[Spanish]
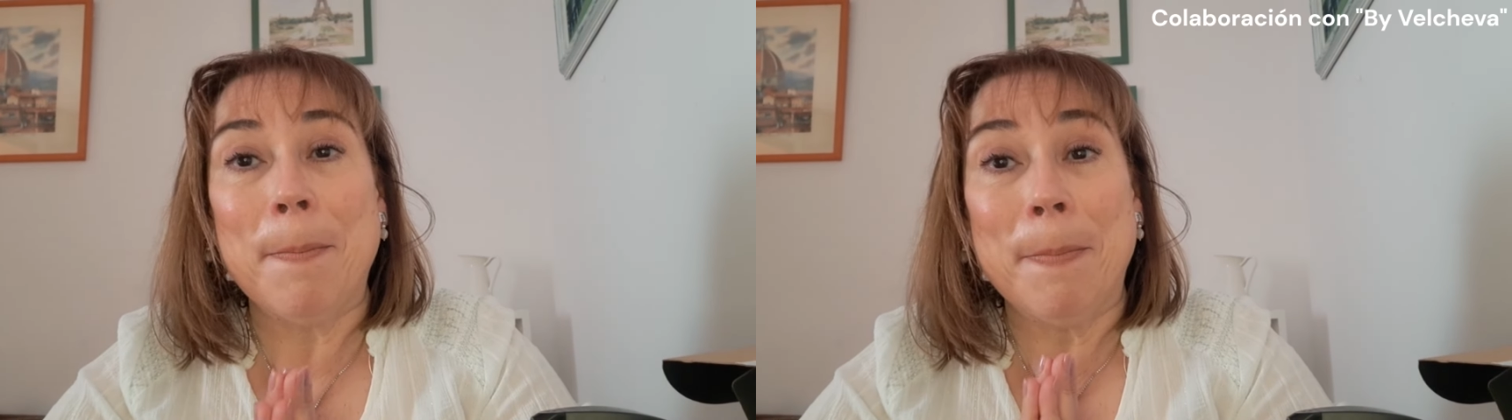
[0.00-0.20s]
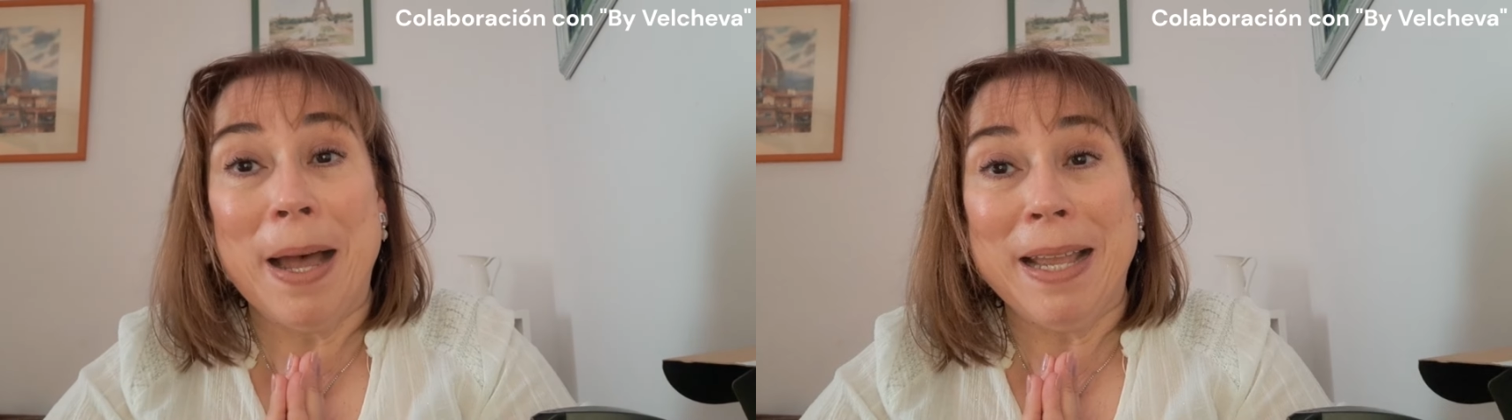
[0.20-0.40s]

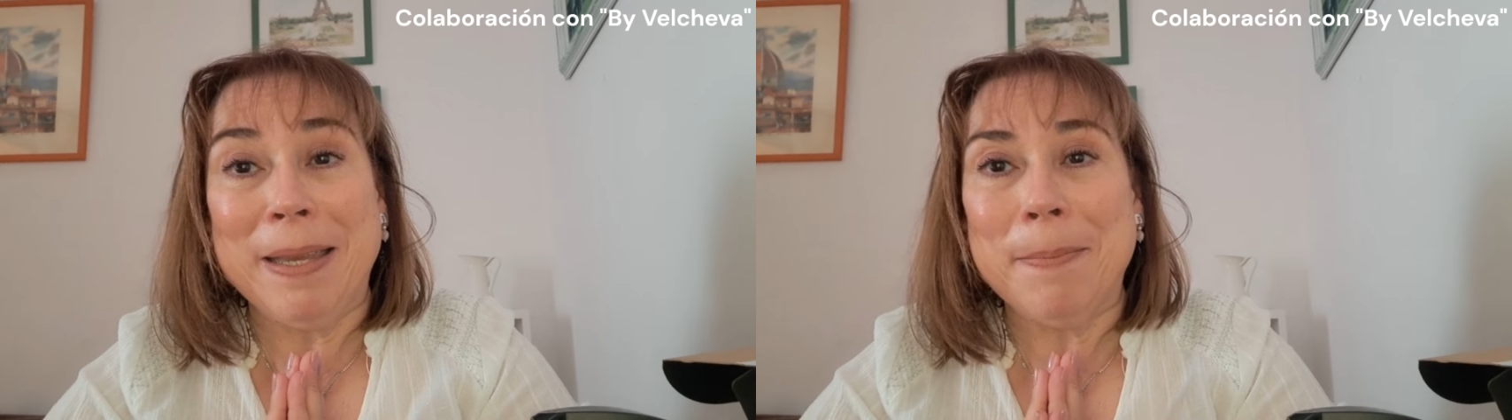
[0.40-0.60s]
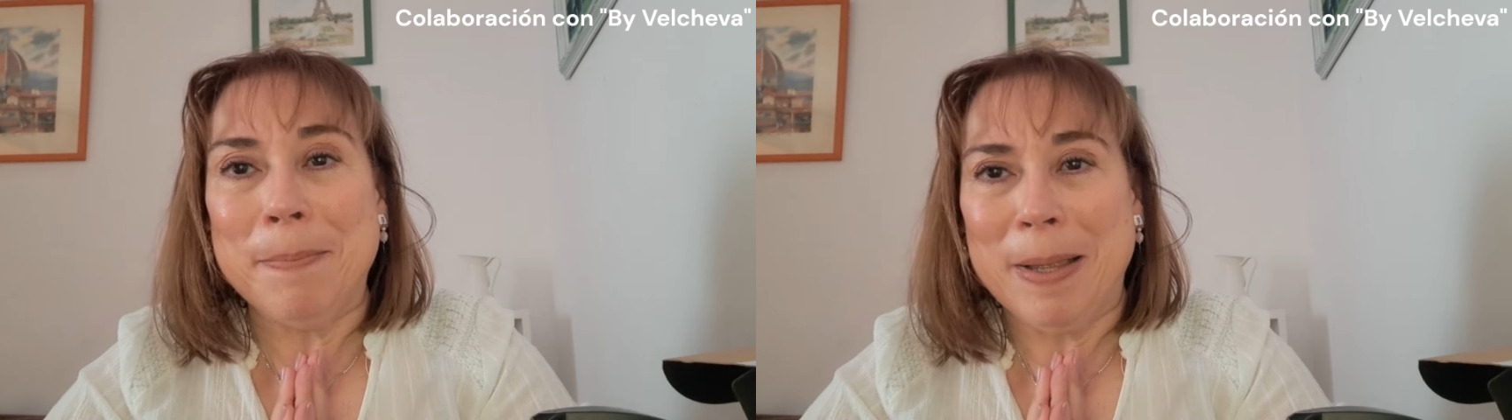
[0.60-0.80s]

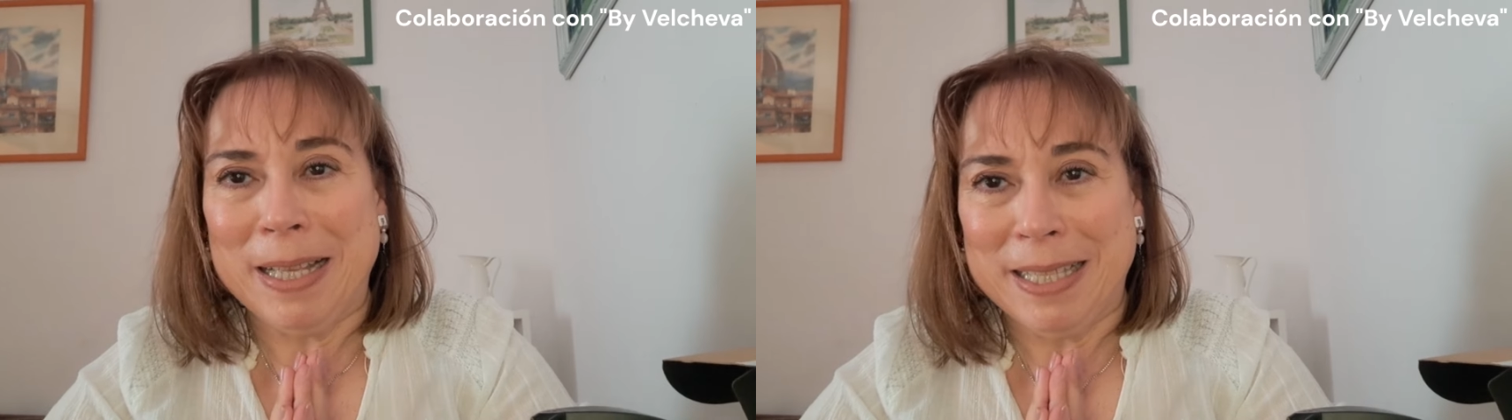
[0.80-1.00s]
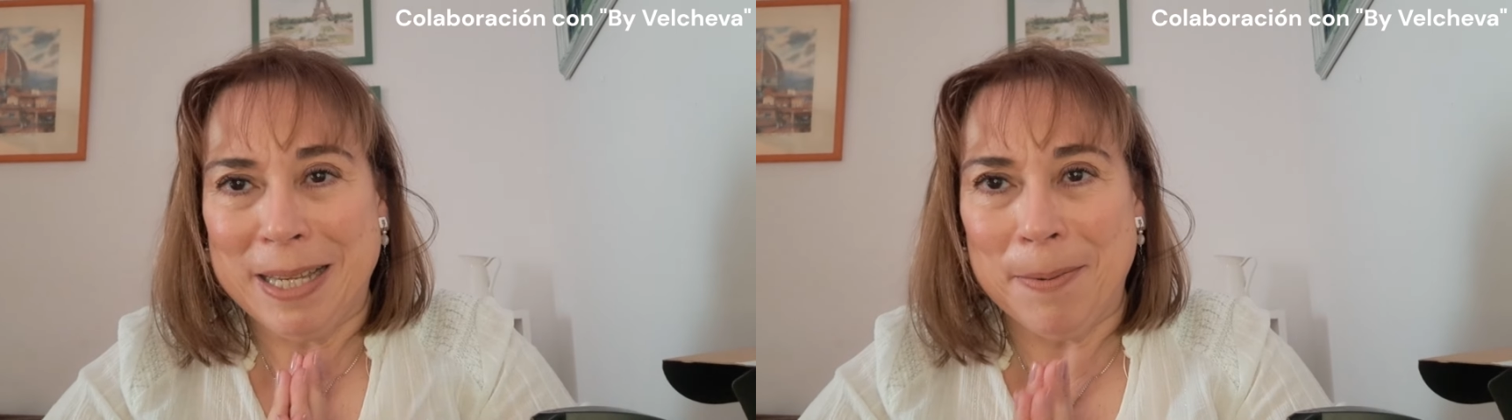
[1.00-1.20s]
By
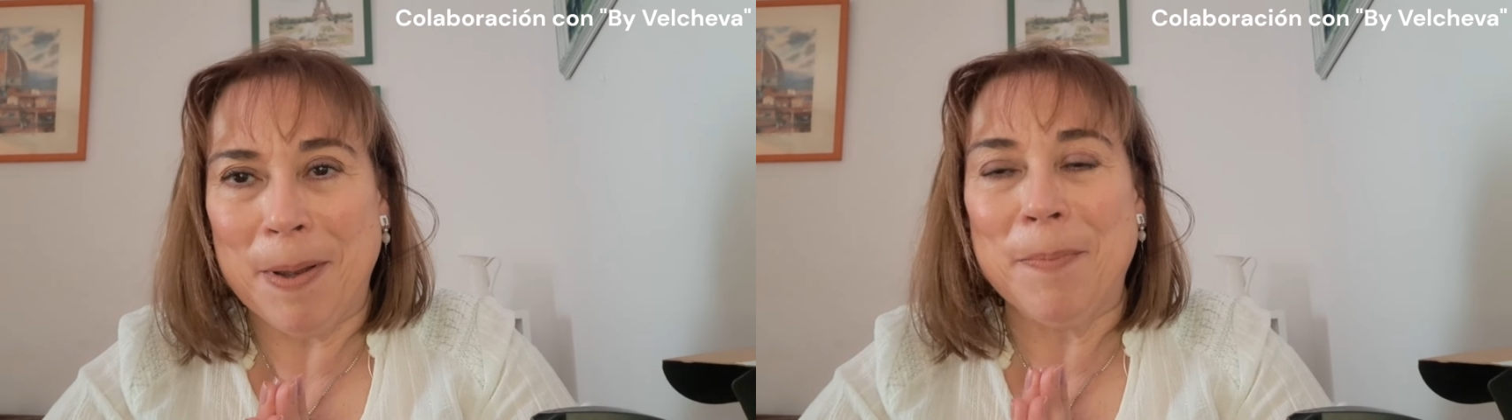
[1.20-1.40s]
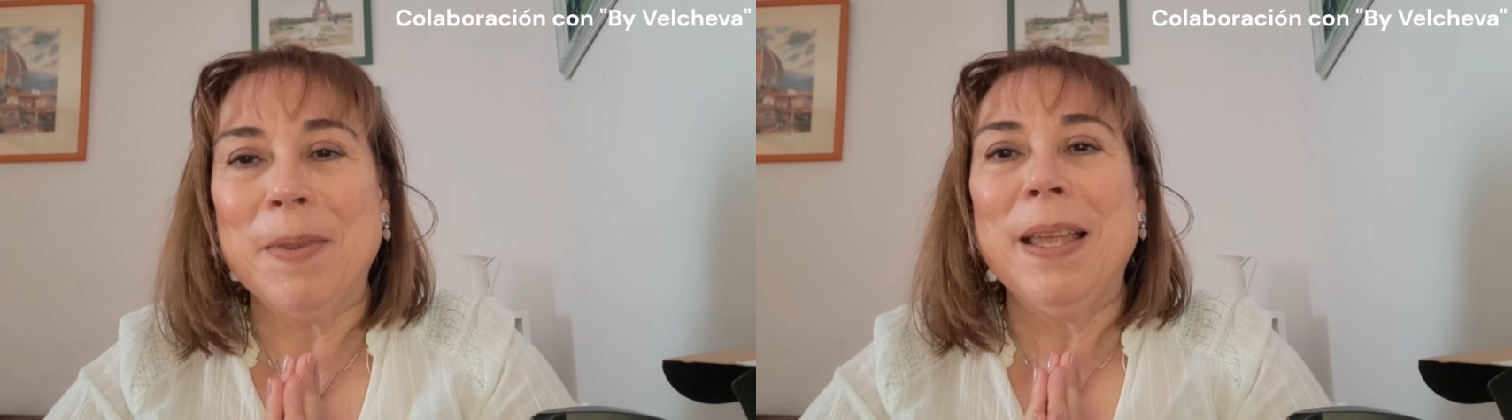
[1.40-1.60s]

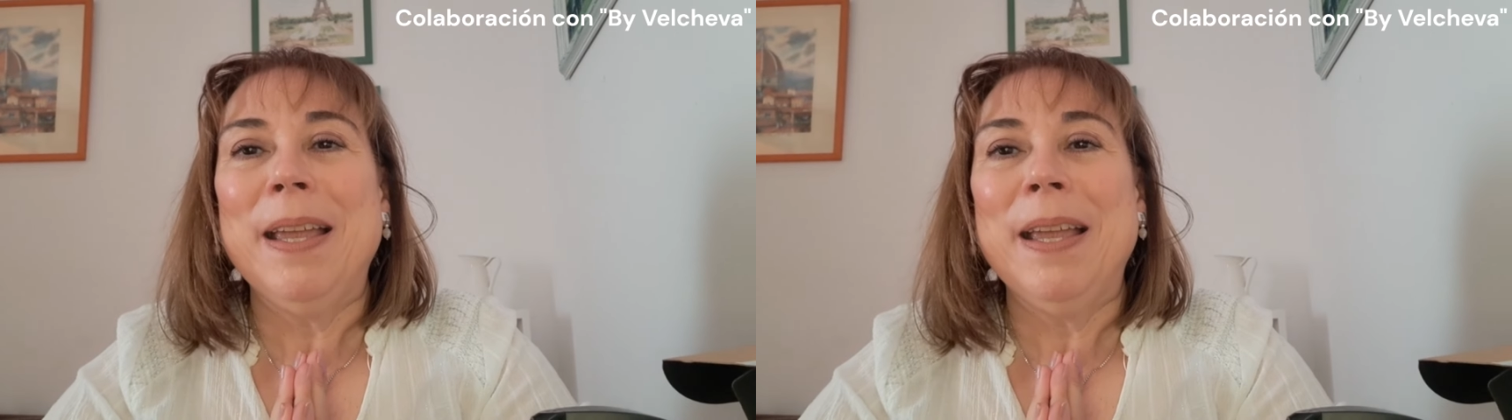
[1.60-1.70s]
Belcheva,